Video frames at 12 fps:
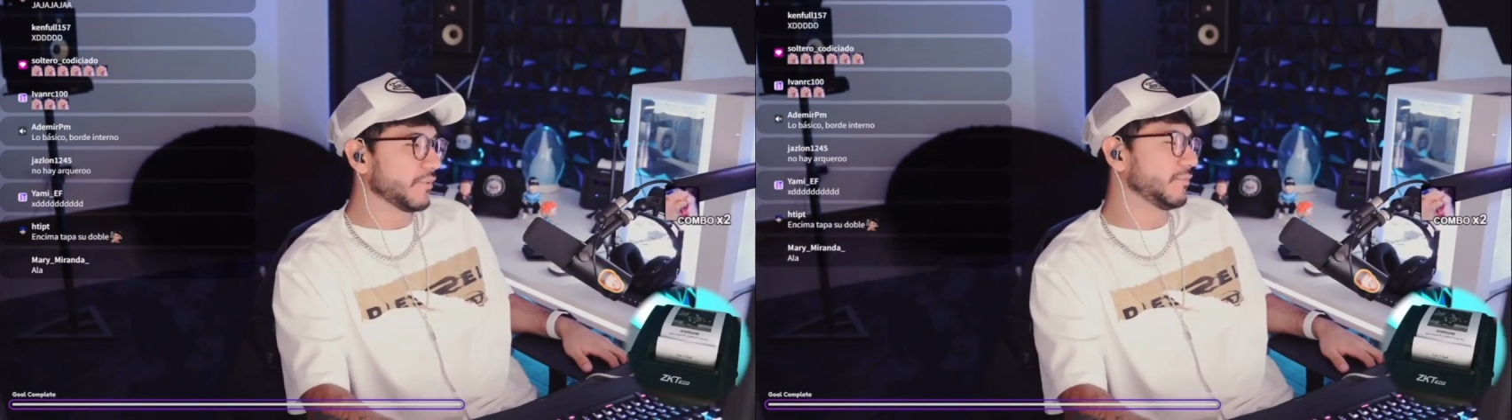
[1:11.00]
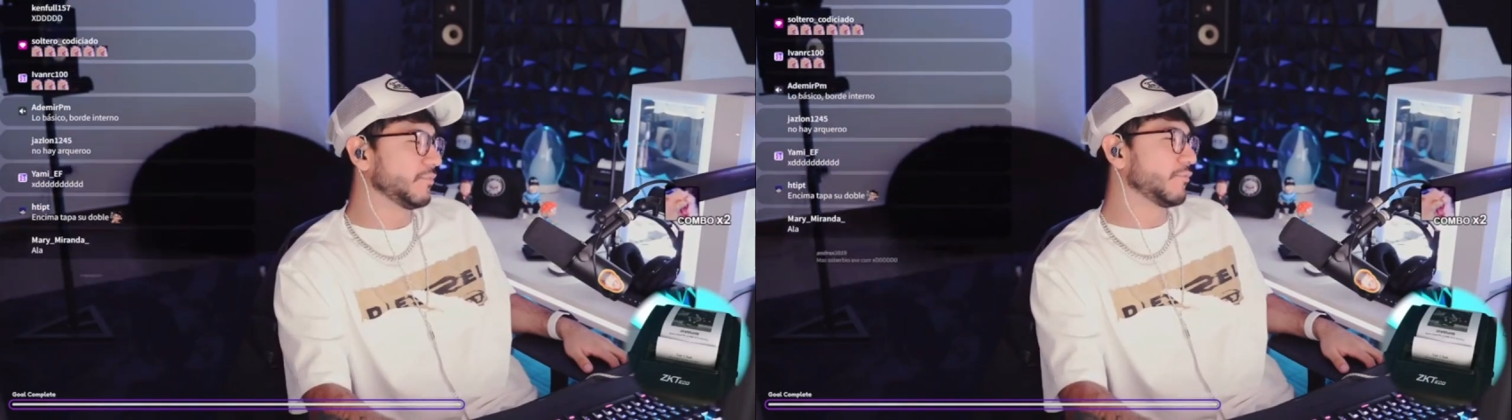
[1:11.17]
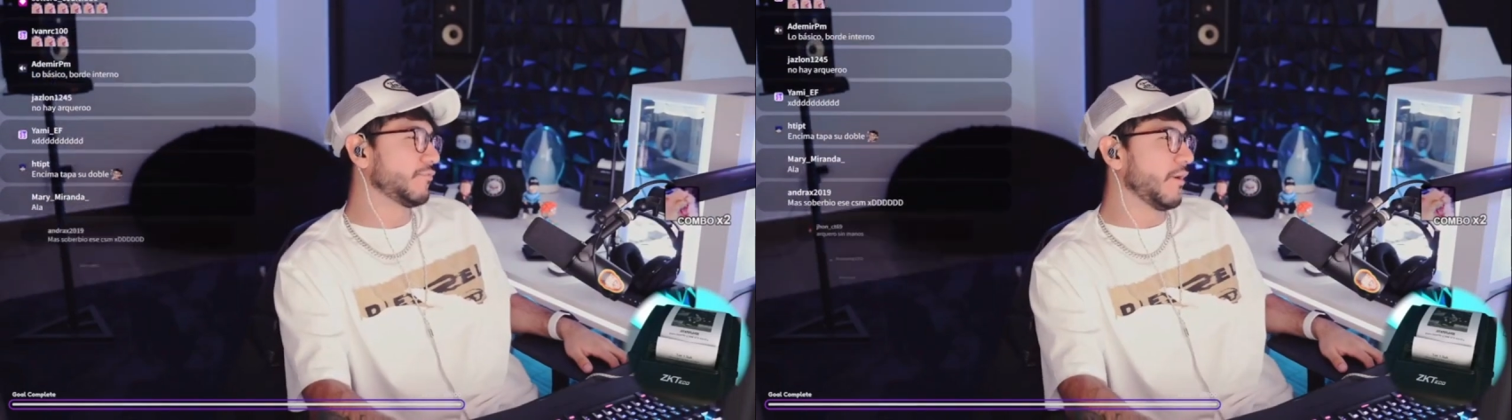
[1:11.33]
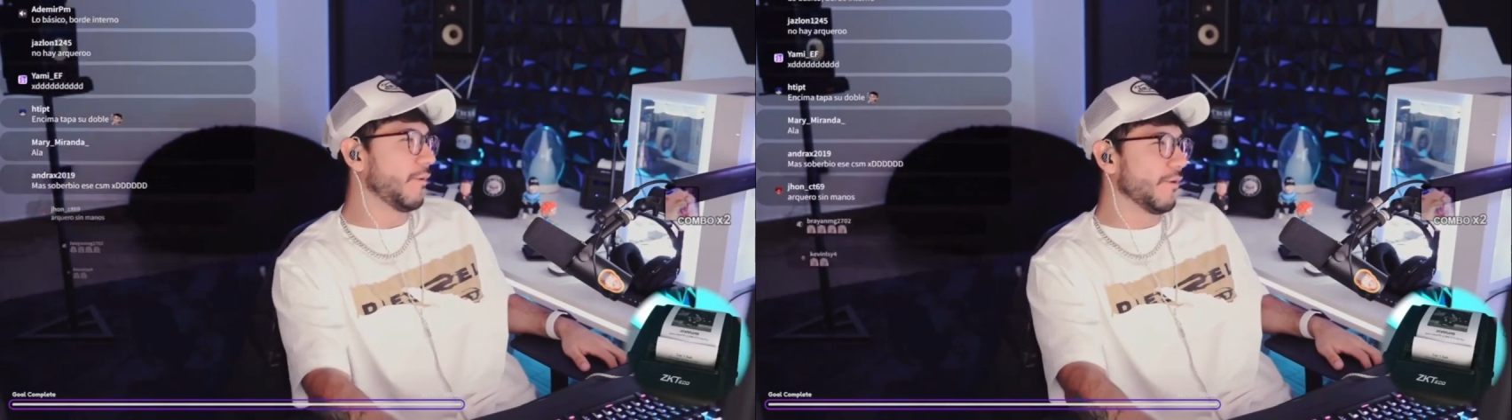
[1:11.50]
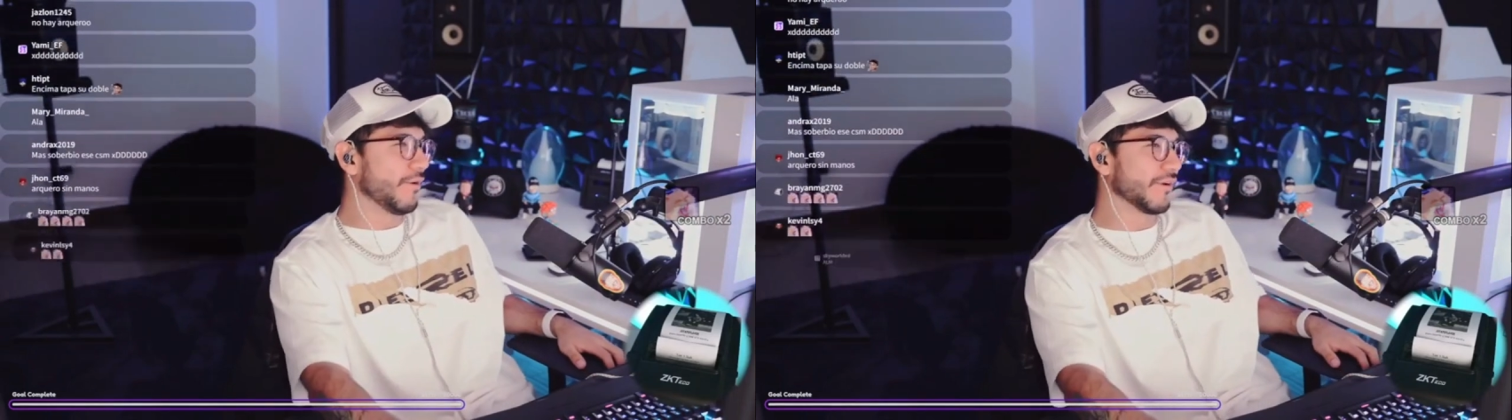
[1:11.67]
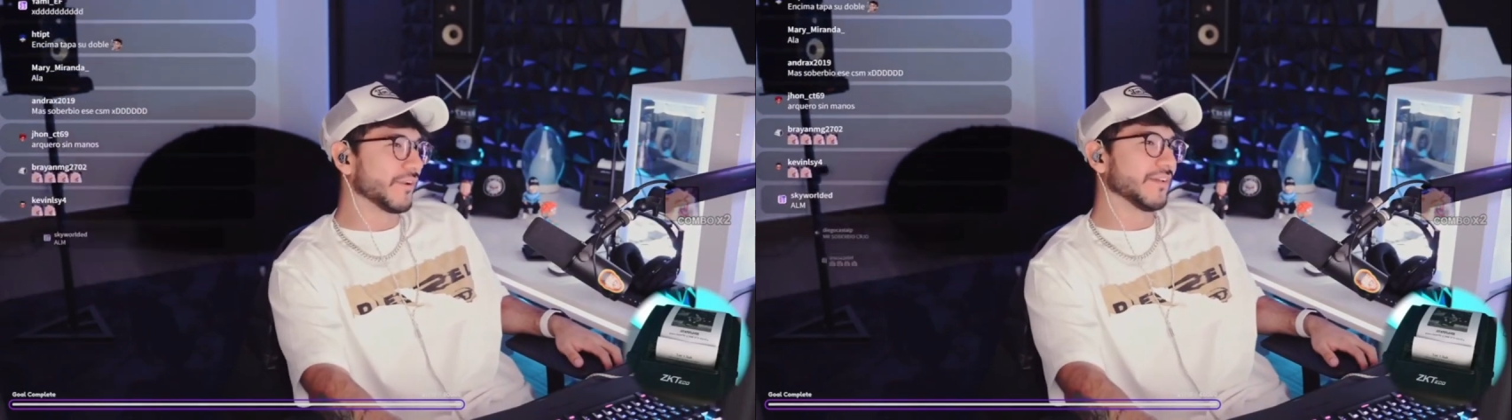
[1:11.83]
ya pues, por
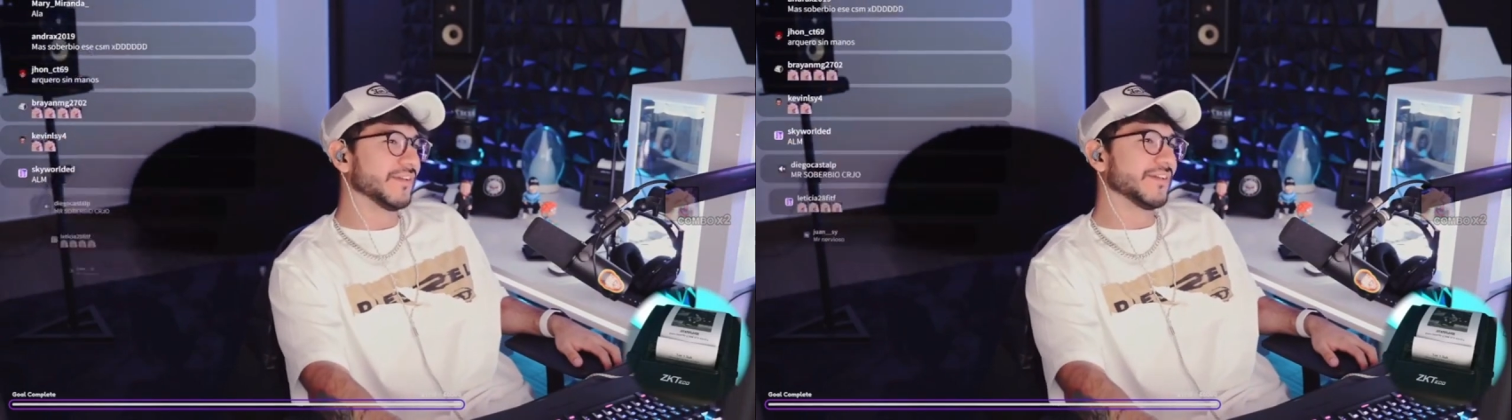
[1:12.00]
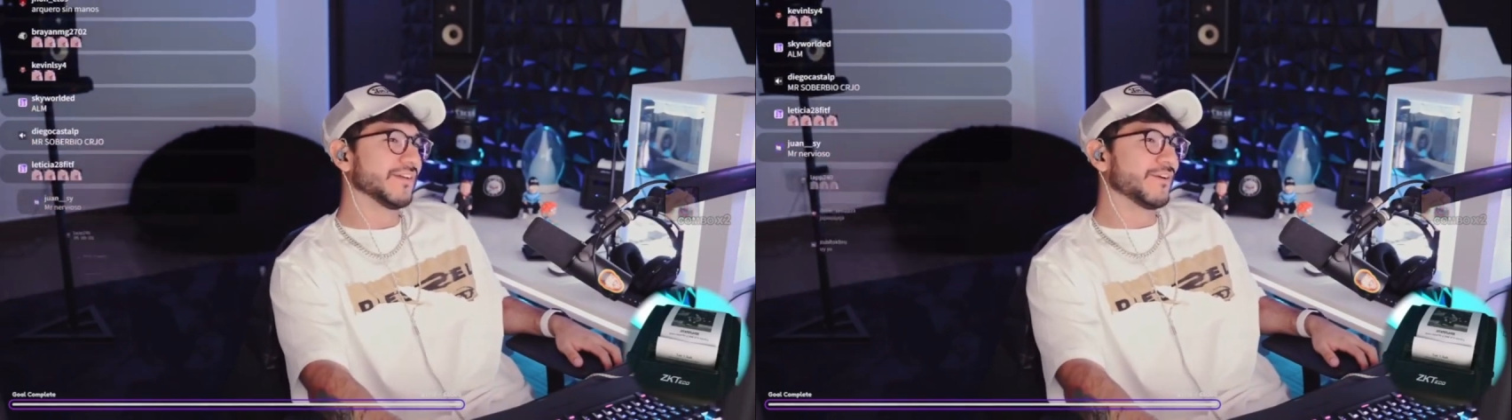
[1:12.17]
favor.